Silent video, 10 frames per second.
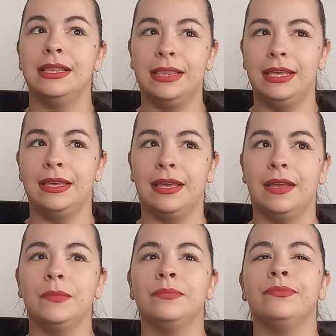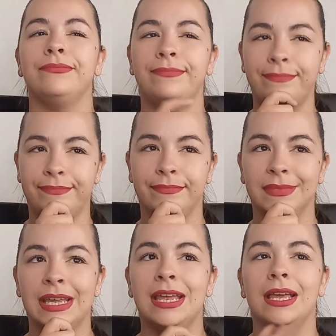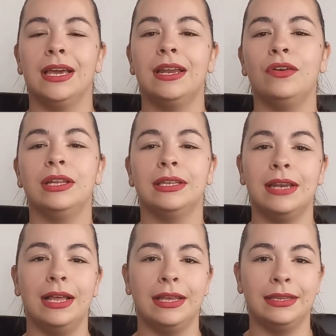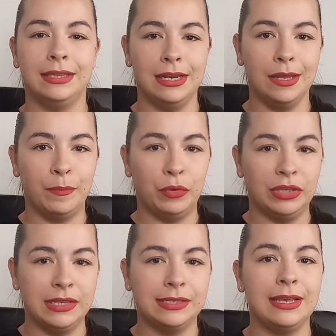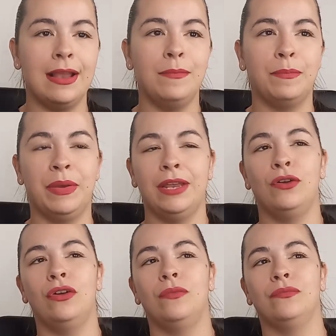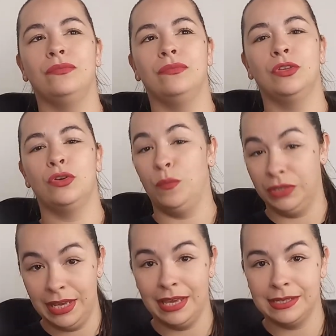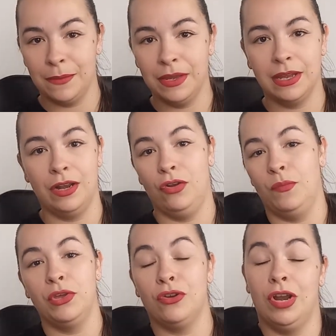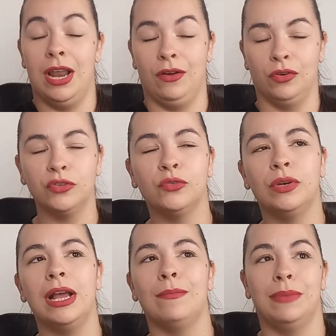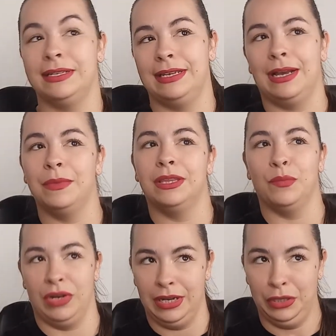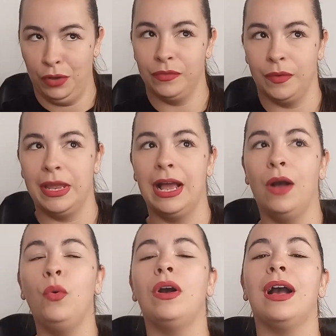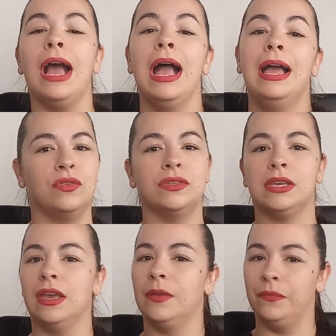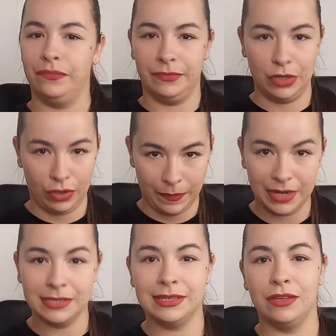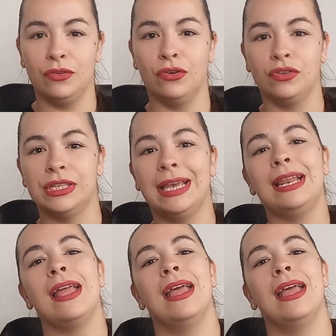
dije, hmm, creo que este traje tiene potencial, pero mm, como ustedes ya saben, lo mío no es la costura, básicamente porque le tengo fobia a las agujas. Entonces, mm, lo que viene siendo coser,